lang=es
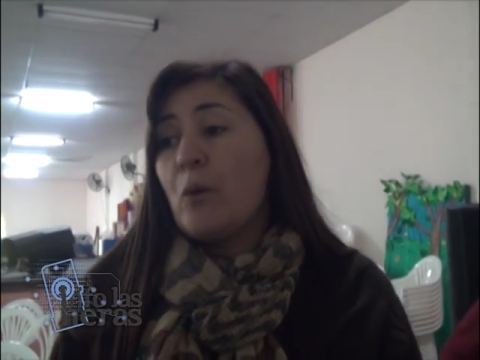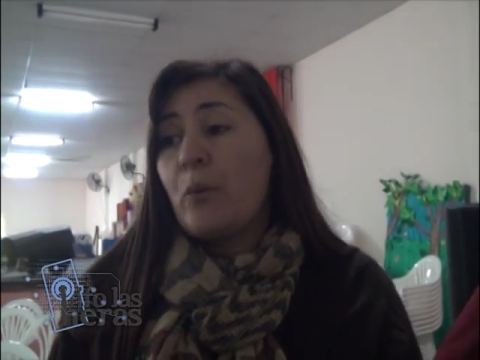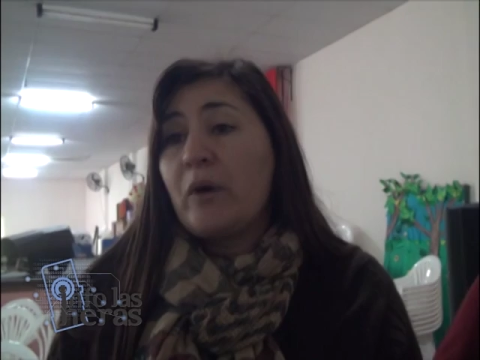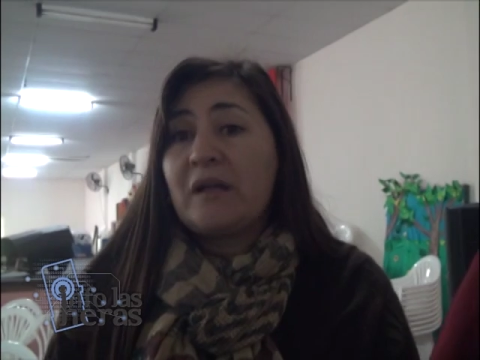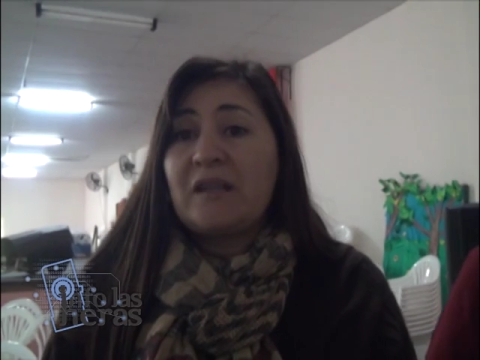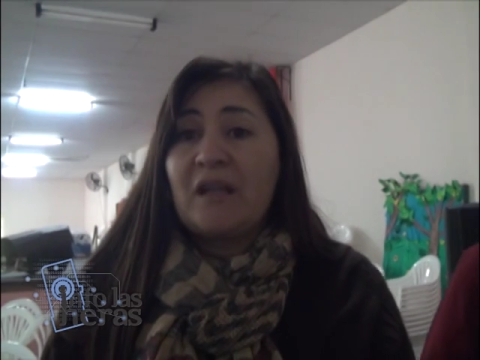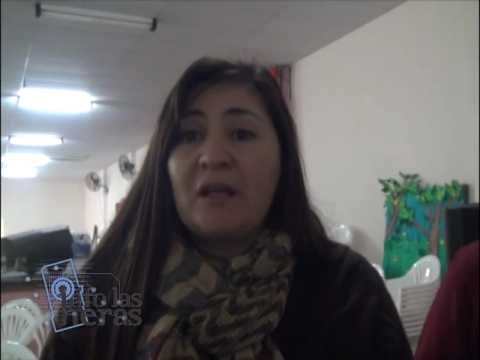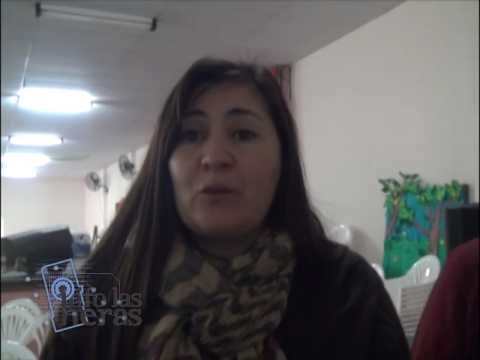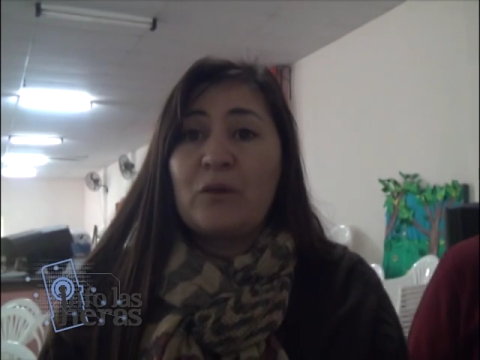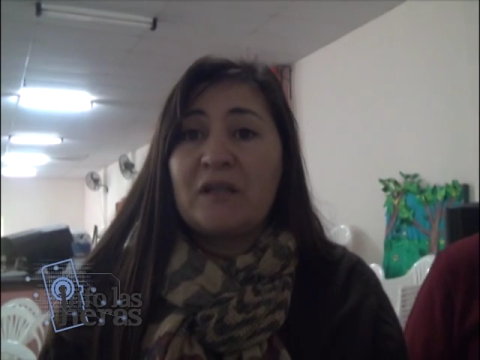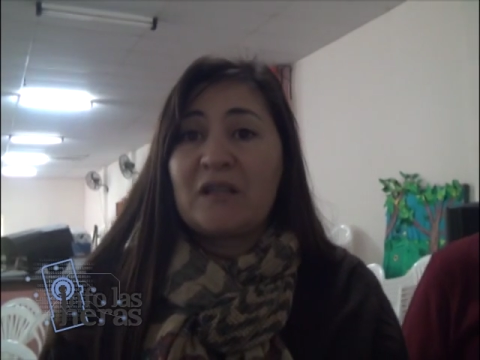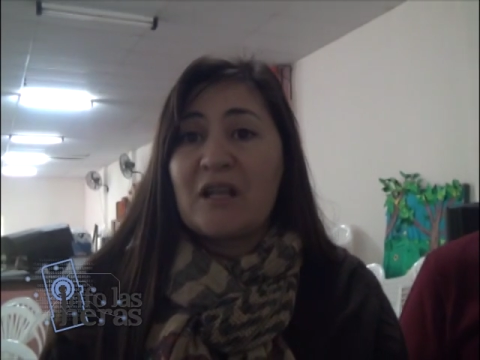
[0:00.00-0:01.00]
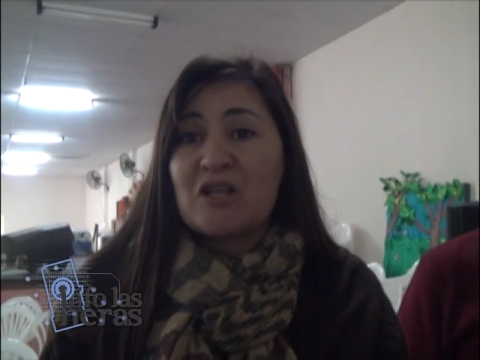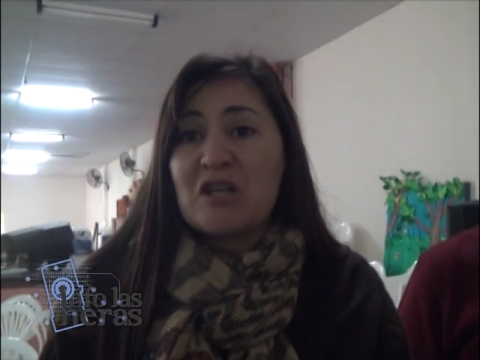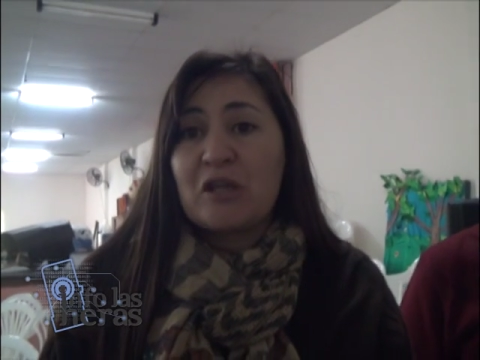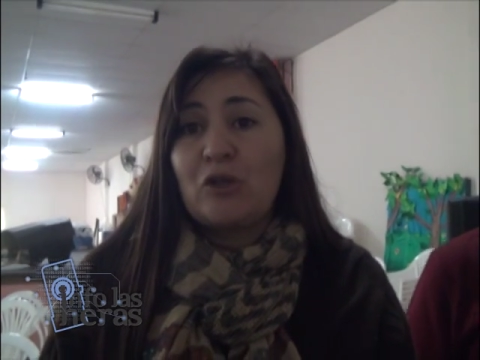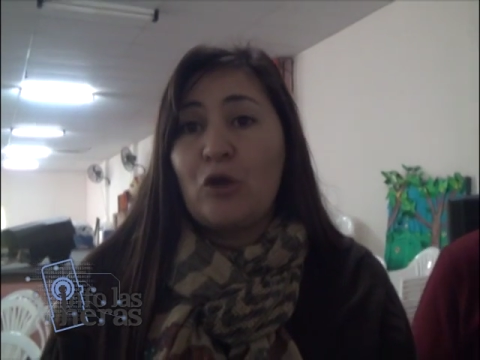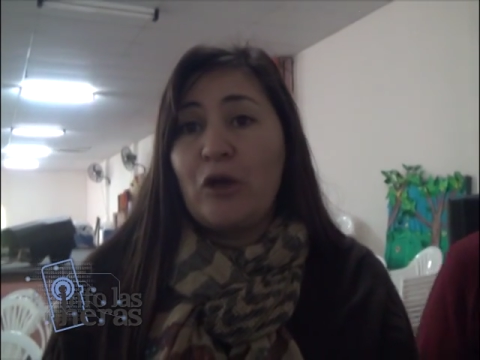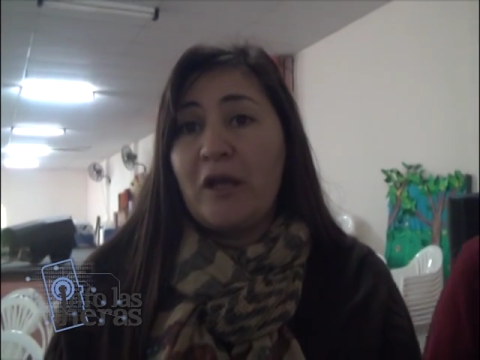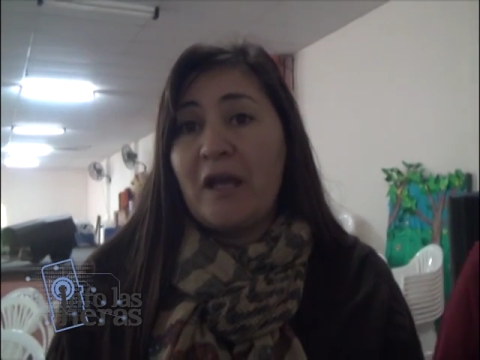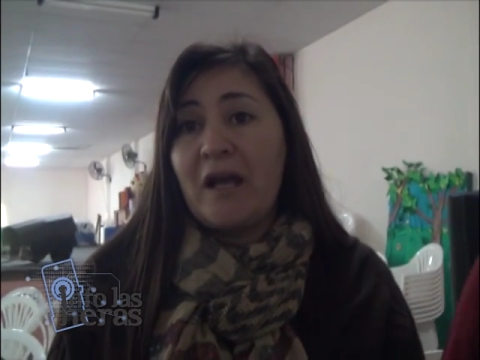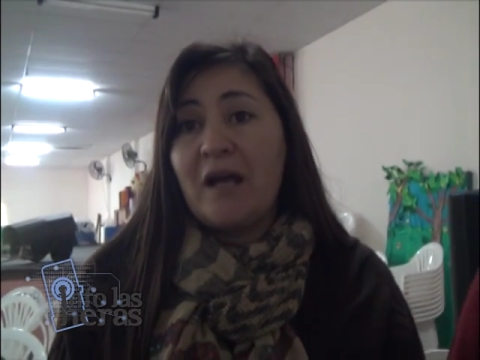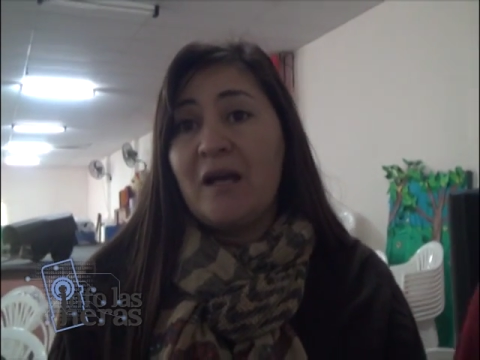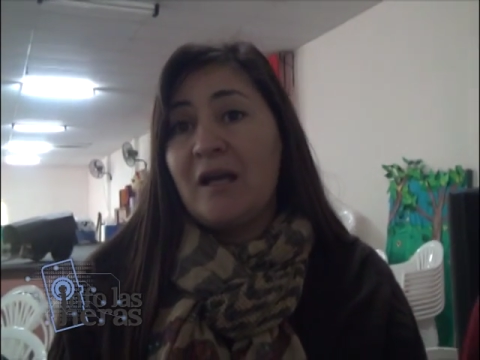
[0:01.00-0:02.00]
pueda tener una
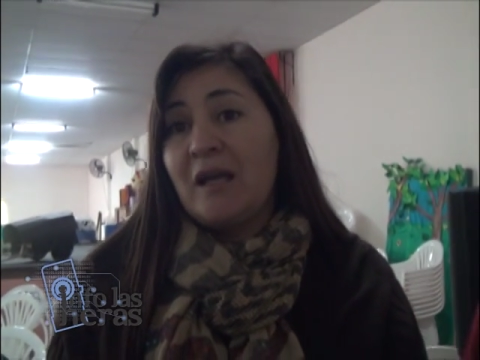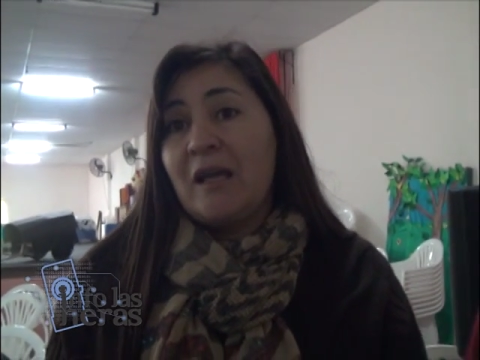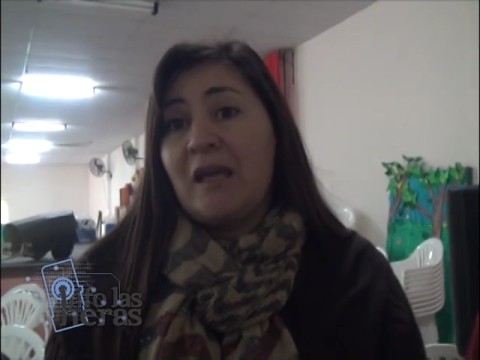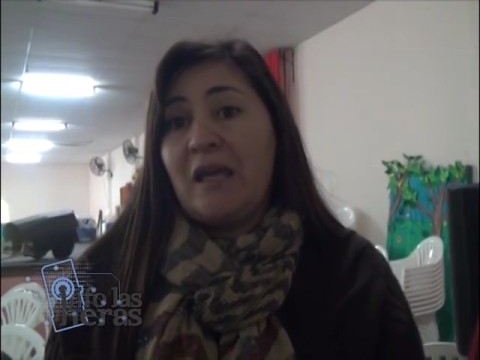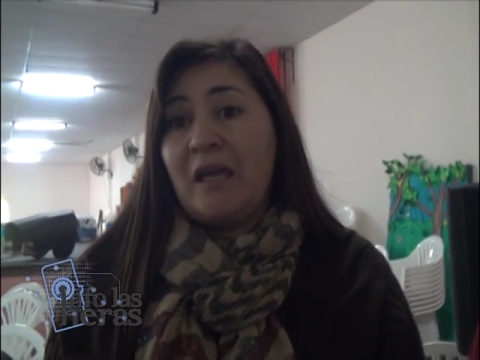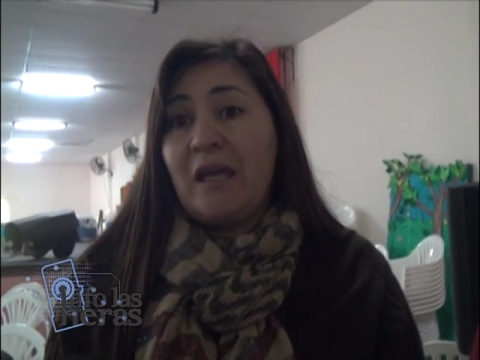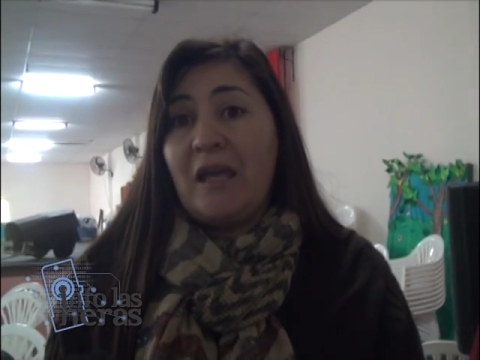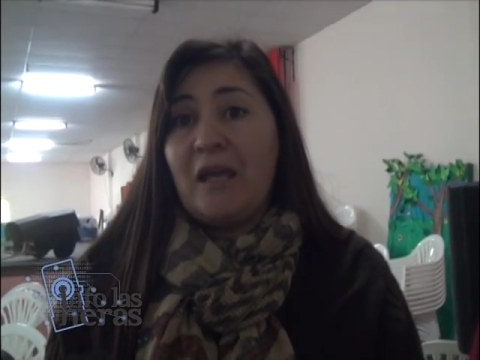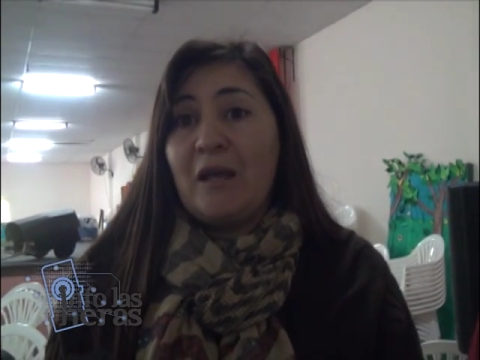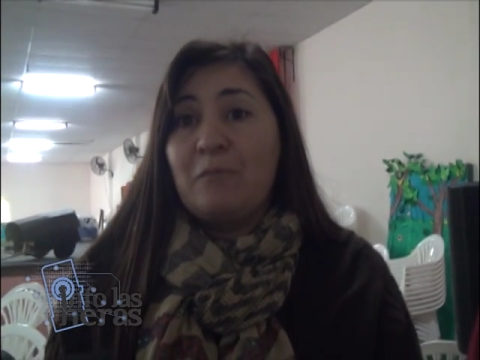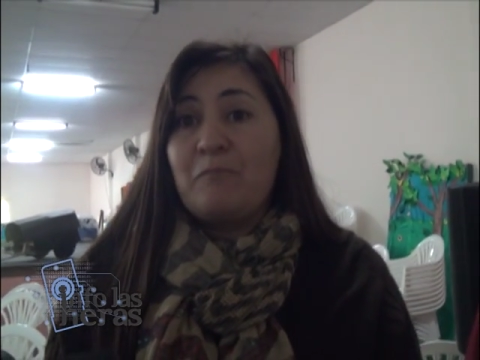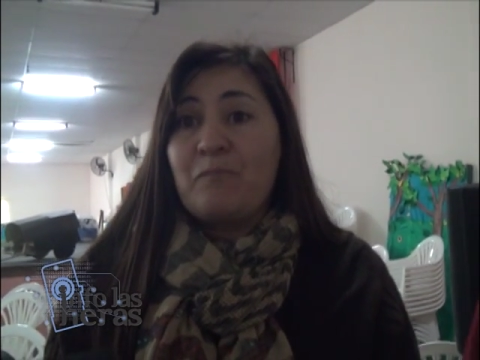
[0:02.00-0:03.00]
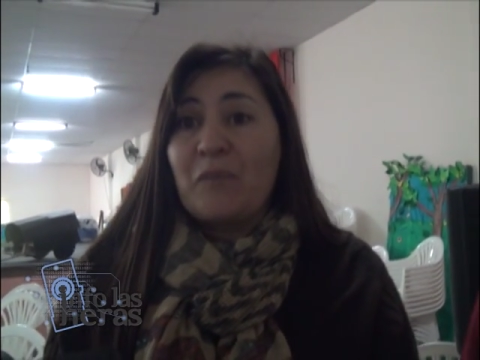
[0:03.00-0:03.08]
trayectoria eh,